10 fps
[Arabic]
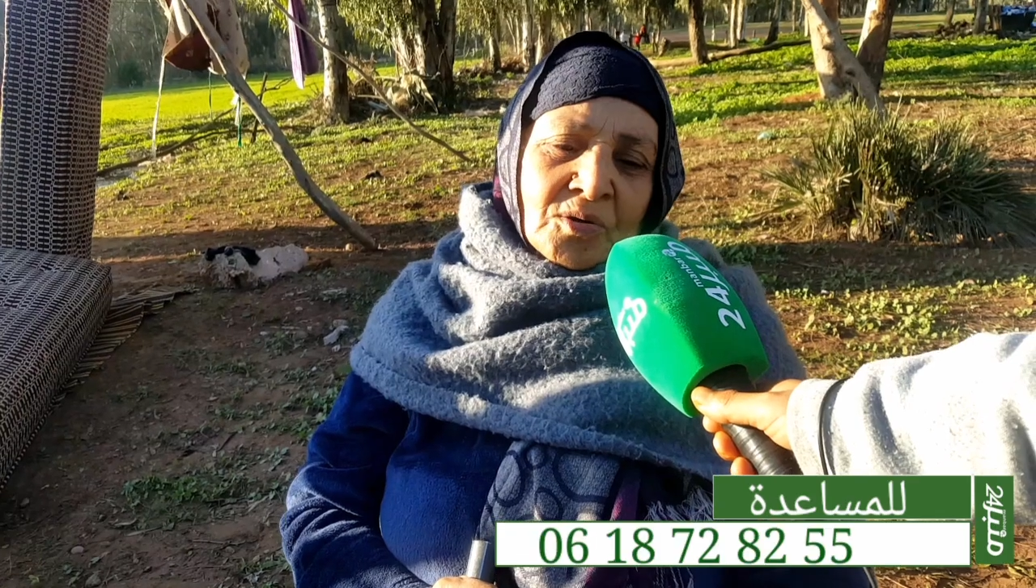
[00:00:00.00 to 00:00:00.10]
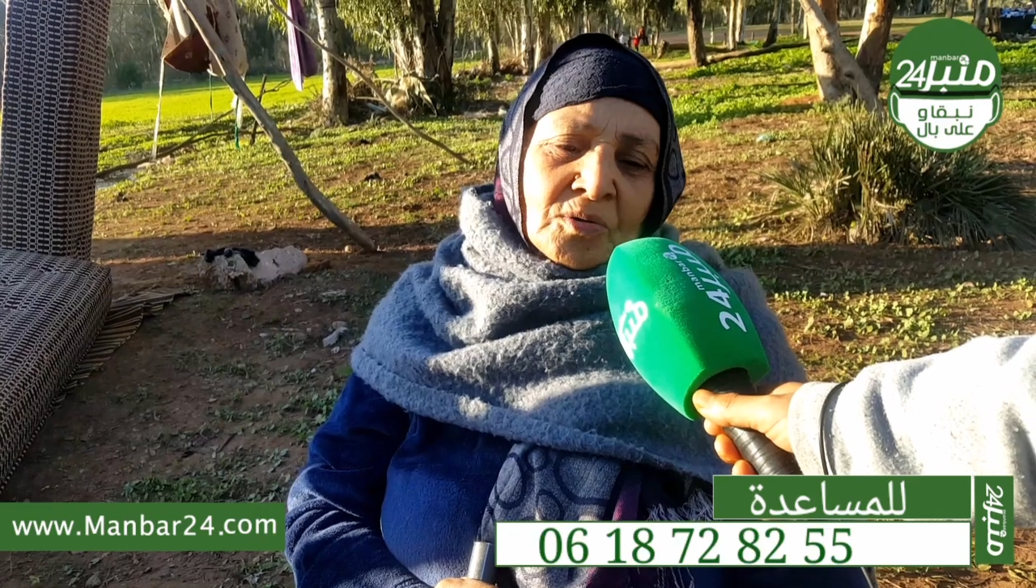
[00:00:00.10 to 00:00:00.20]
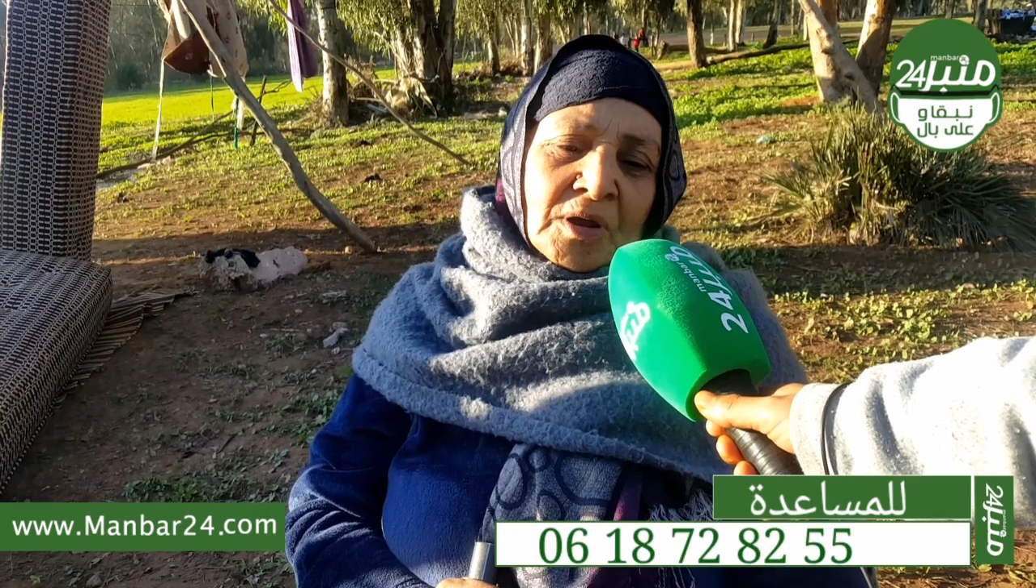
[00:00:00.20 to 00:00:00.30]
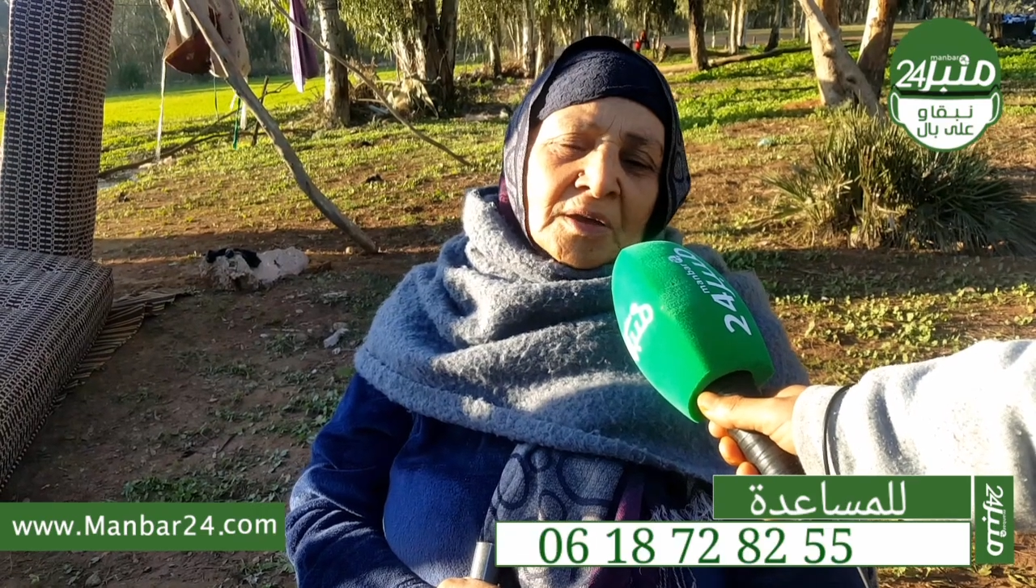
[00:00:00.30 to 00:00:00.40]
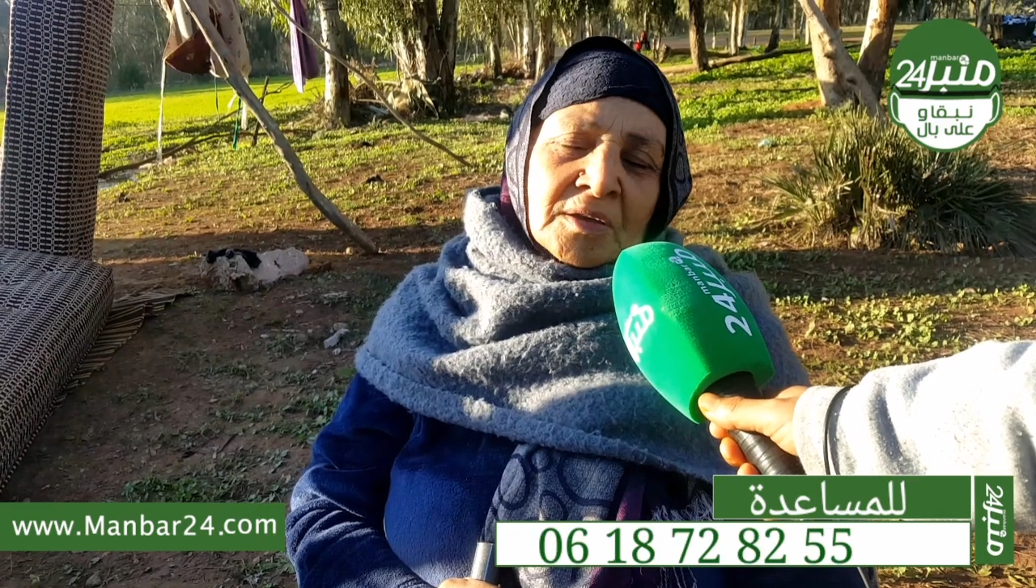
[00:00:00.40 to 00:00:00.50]

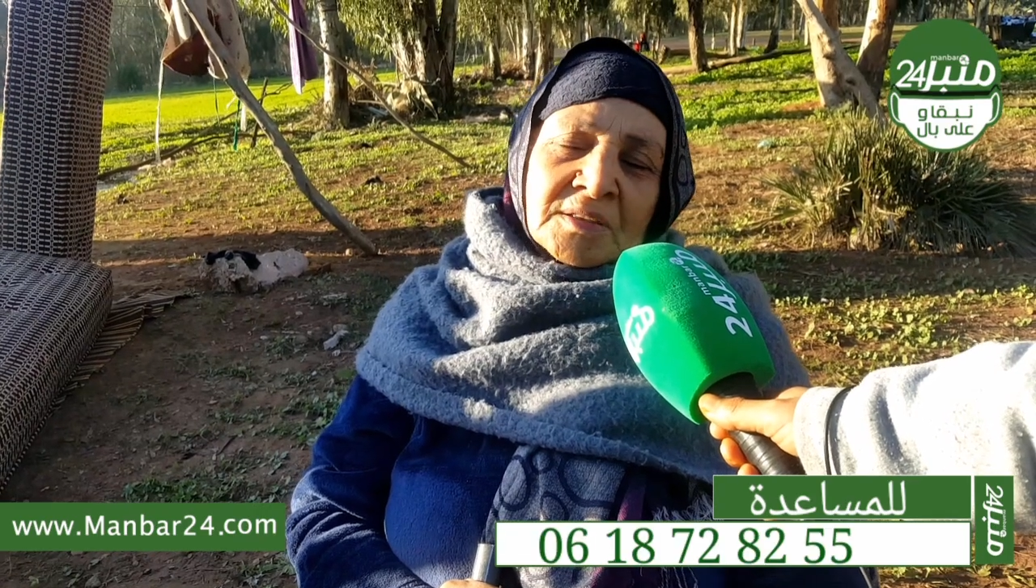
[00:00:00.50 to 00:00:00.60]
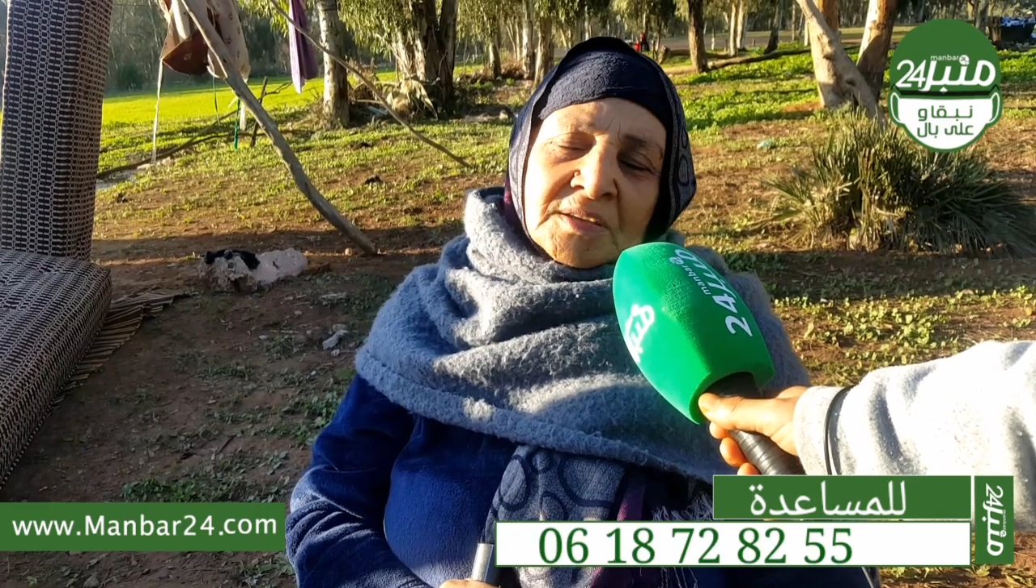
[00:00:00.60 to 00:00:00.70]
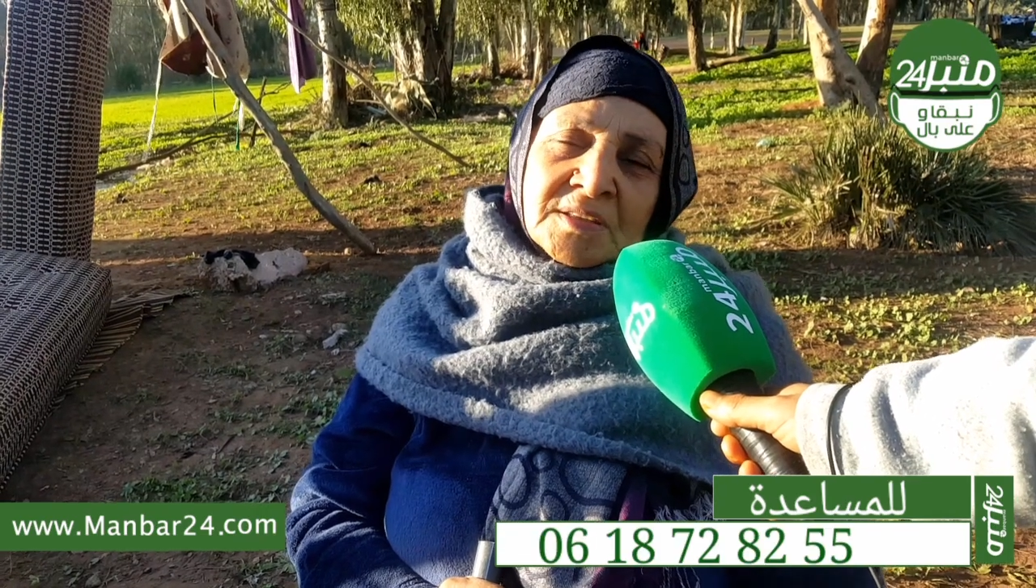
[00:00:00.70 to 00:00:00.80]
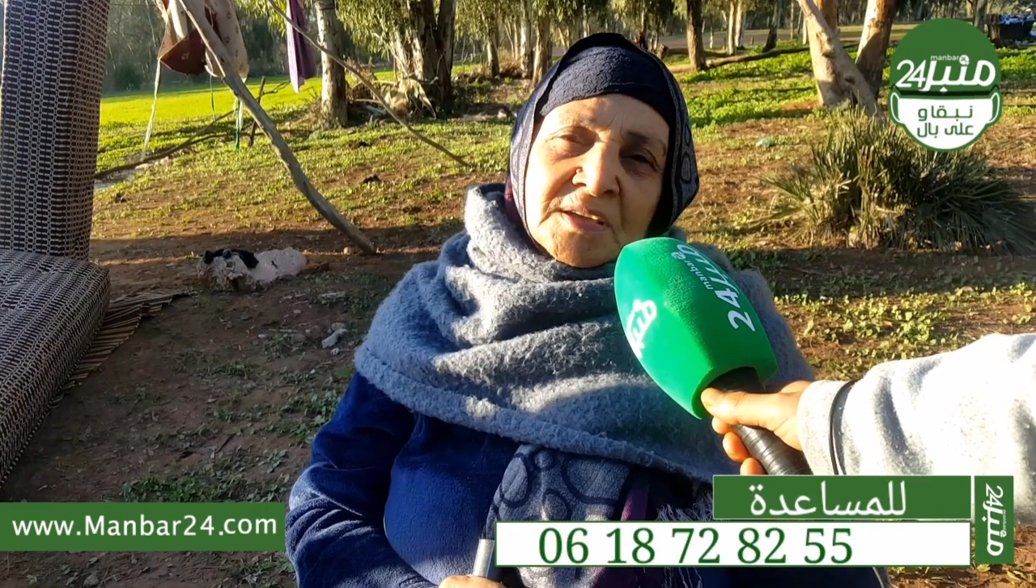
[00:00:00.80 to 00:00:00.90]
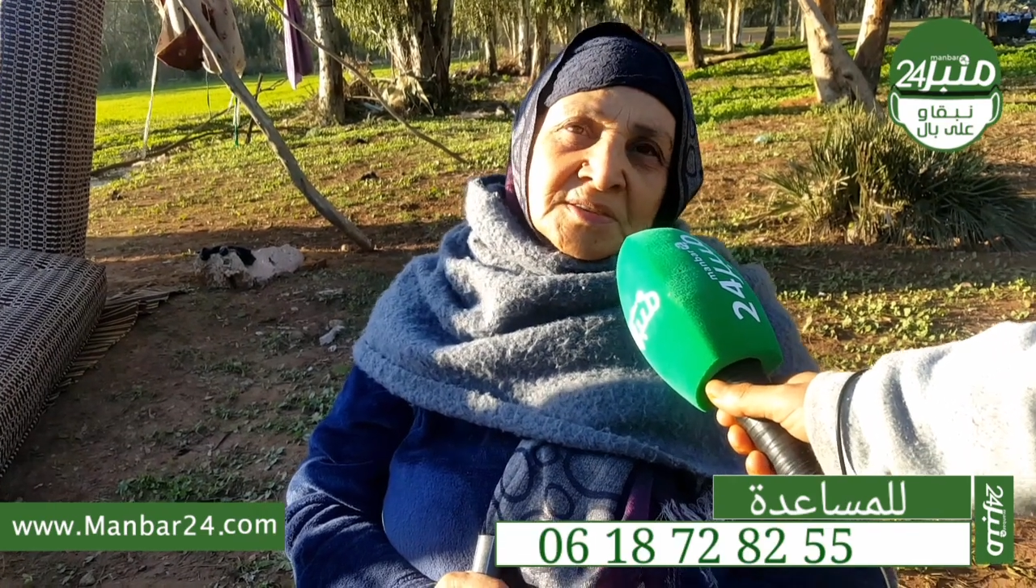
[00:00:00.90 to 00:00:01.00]
وراقاتي ديال